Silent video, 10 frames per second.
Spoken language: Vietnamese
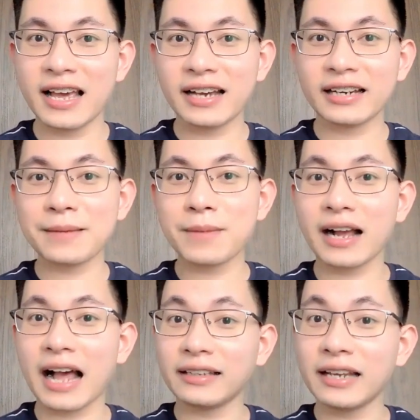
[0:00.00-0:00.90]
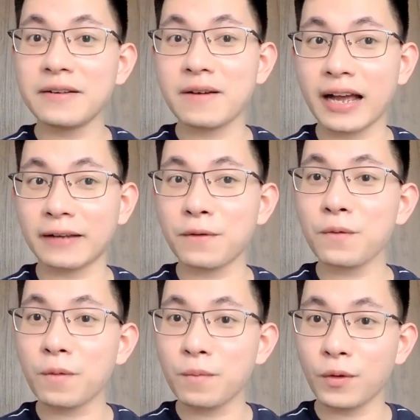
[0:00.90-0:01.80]
khi mà cả thiên đường hạnh phúc
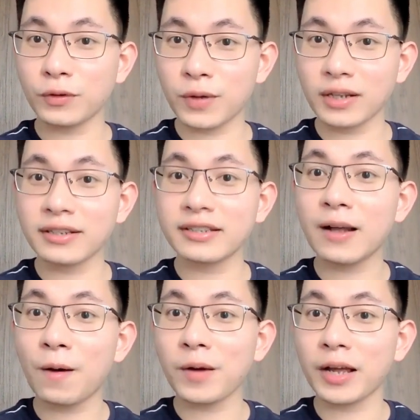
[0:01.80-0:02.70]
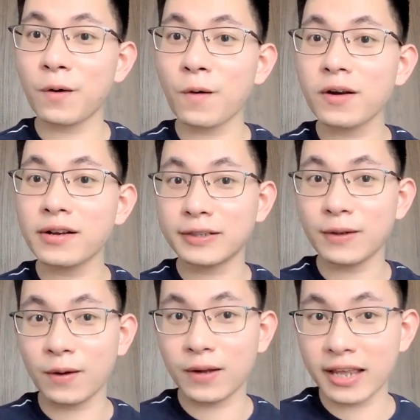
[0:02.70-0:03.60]
của mùa xuân sau cái ô cửa
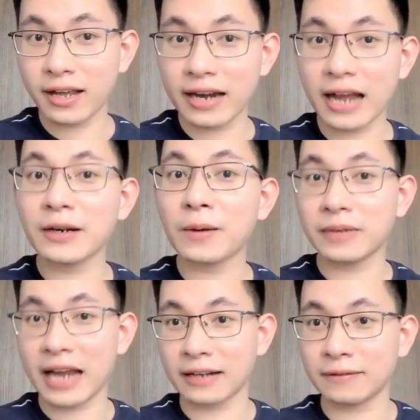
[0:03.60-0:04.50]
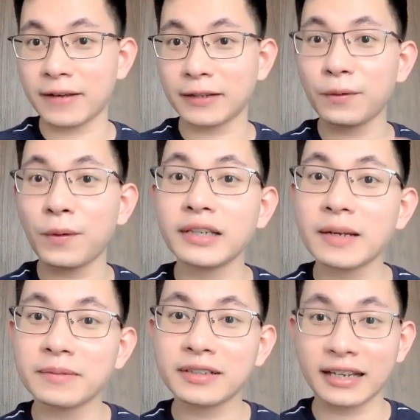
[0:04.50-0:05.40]
sổ kia đang nồng nàn và thôi thấp
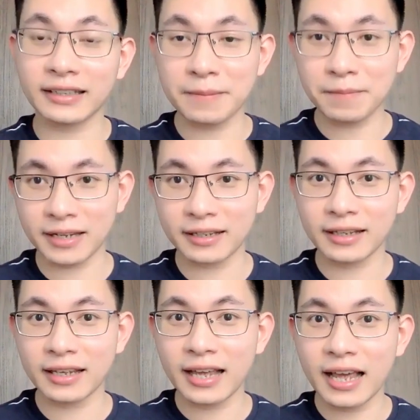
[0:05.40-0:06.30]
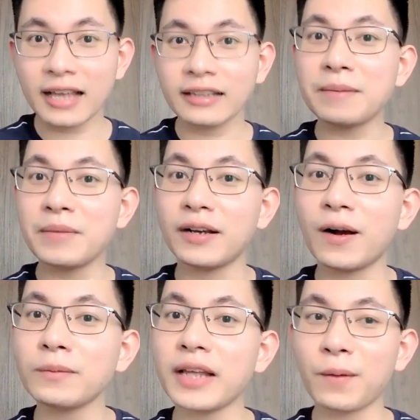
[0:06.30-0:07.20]
trái tim mị thì mị
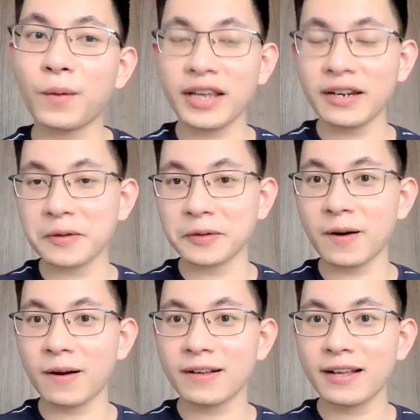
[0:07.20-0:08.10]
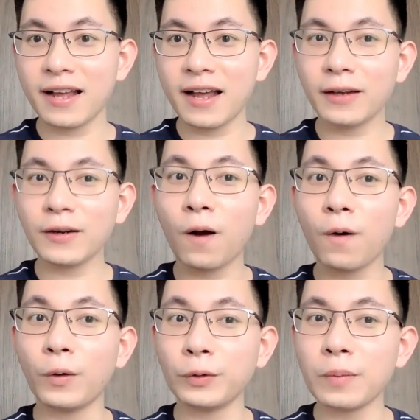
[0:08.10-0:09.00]
không thể ngồi yên được nữa nó
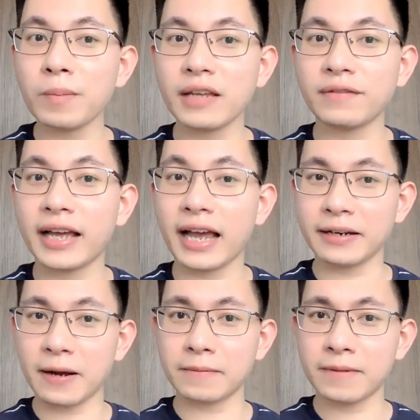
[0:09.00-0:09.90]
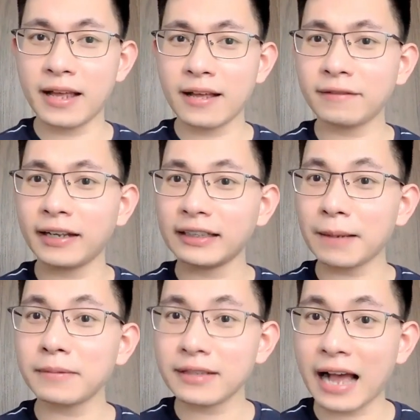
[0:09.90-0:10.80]
hối thúc mị phải hành động phải thắp
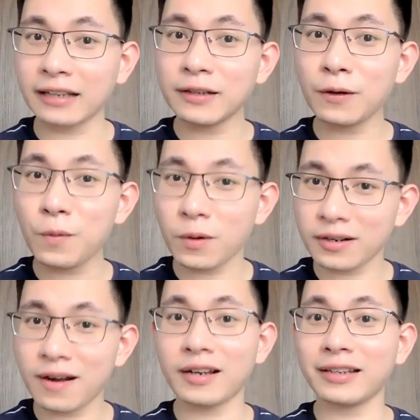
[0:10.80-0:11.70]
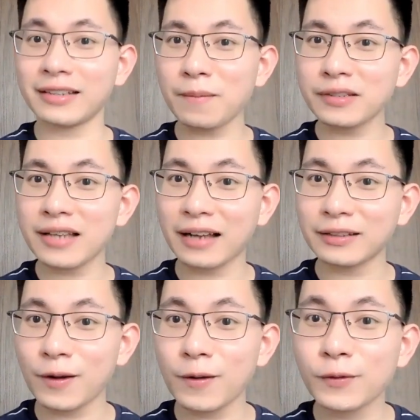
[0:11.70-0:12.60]
sáng cho cuộc đời thắp sáng
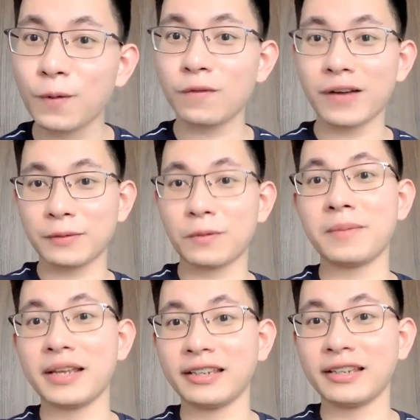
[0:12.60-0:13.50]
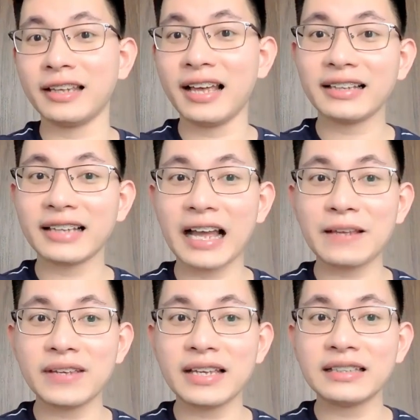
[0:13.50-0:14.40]
cho số phận của mình thay
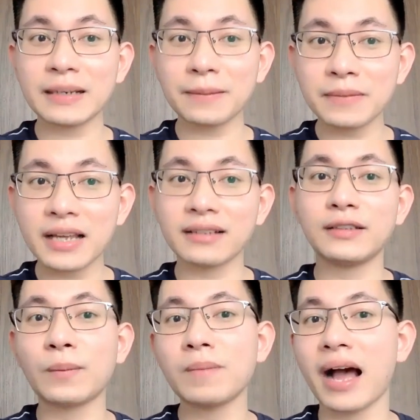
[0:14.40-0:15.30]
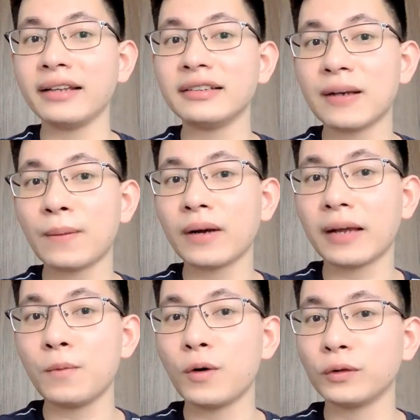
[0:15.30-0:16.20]
vì chấp nhận sống mãi trong cái
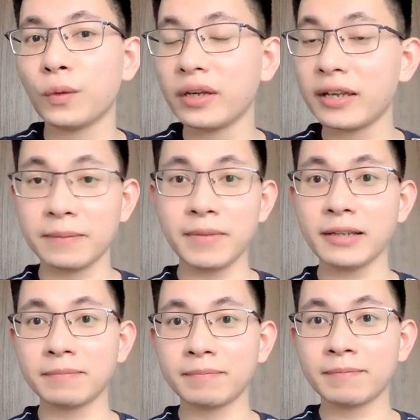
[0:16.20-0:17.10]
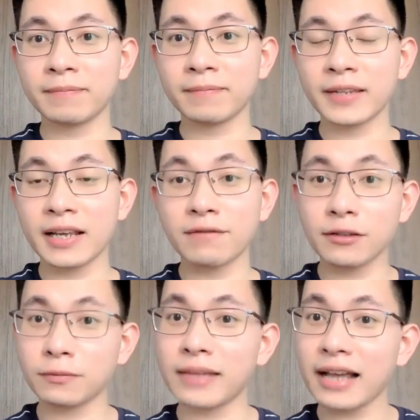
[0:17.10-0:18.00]
buồng tối kín mít và
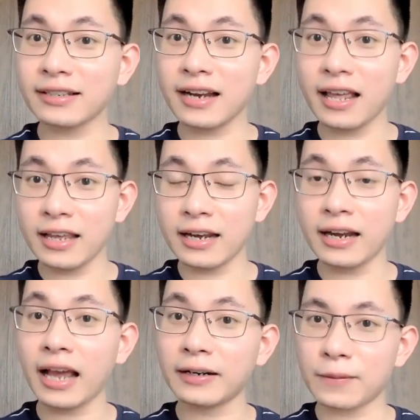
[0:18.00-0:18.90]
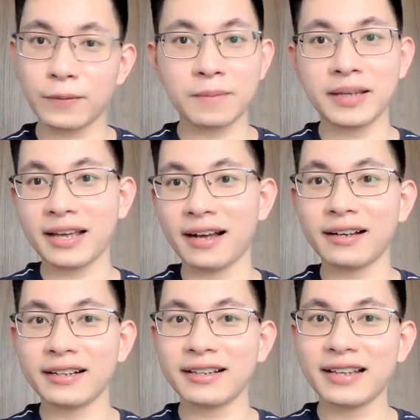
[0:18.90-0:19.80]
chúng ta sẽ để ý đến hành động của mị không
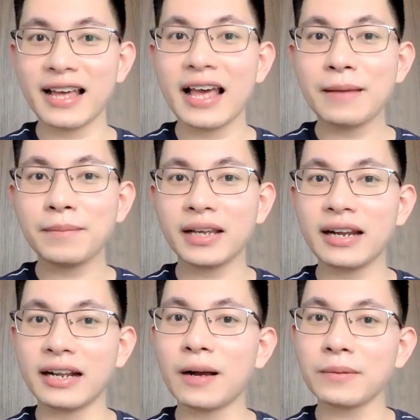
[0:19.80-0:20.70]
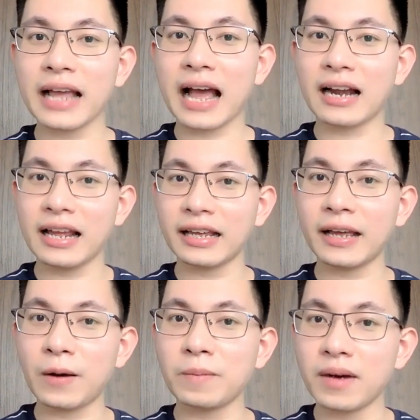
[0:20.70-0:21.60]
mị đến góc nhà lấy cái
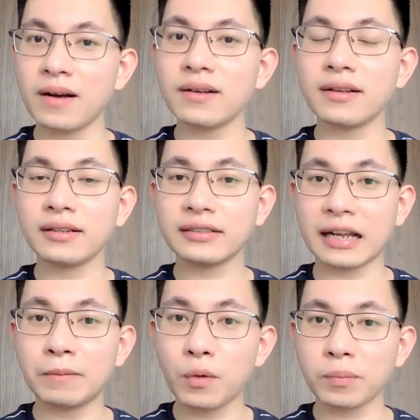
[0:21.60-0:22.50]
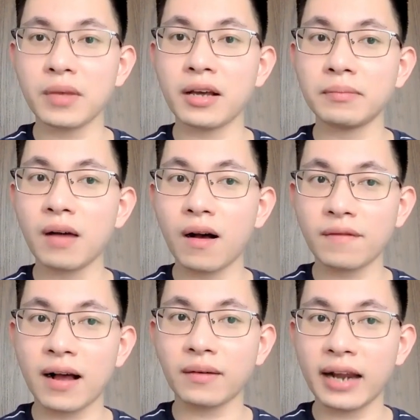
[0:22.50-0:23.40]
ống mỡ sắn một miếng bỏ
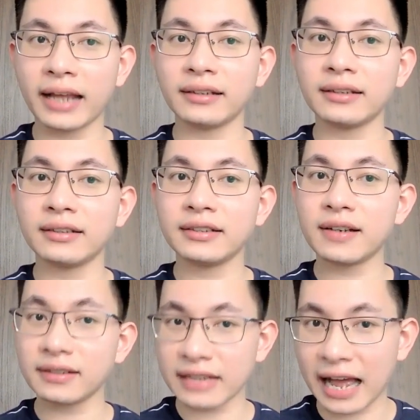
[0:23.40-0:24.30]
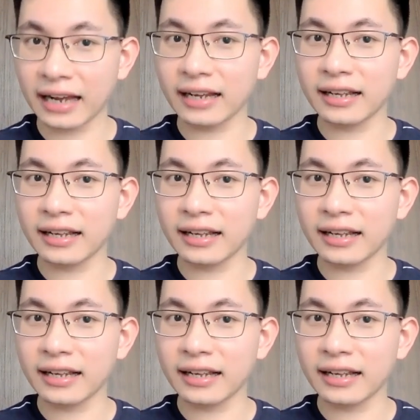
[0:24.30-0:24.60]
vào đèn cho sáng